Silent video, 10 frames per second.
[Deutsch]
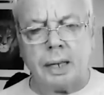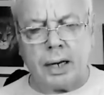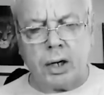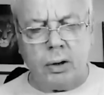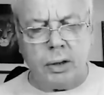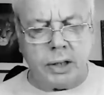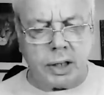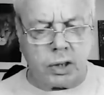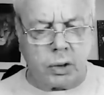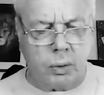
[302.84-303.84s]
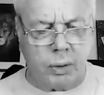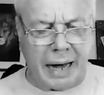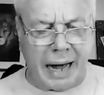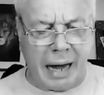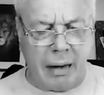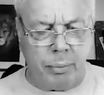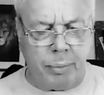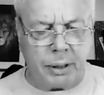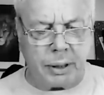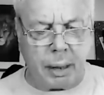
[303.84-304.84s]
entwickelte ein Psychologe
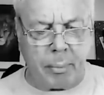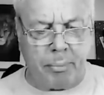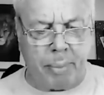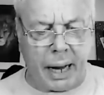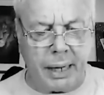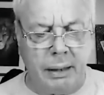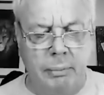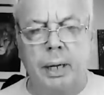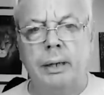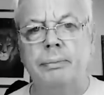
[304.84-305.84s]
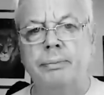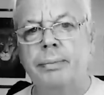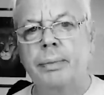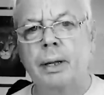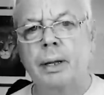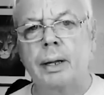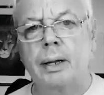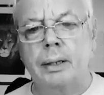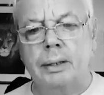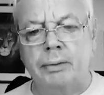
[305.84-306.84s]
namens Albert Biedermann ein
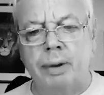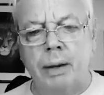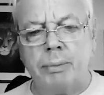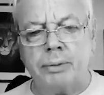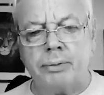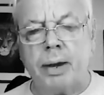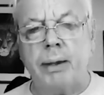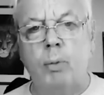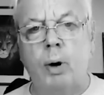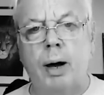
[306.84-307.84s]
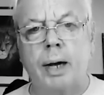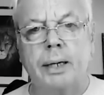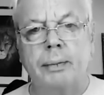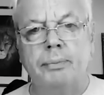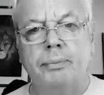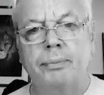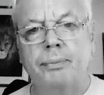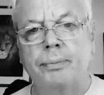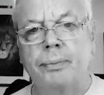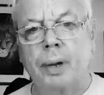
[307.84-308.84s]
Diagramm, das als
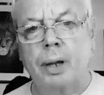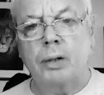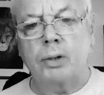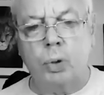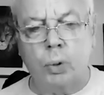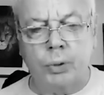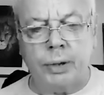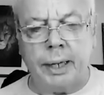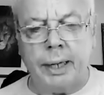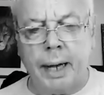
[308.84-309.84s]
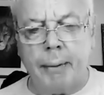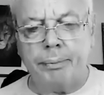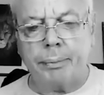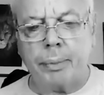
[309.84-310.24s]
Biedermanns Diagramm des Zwangs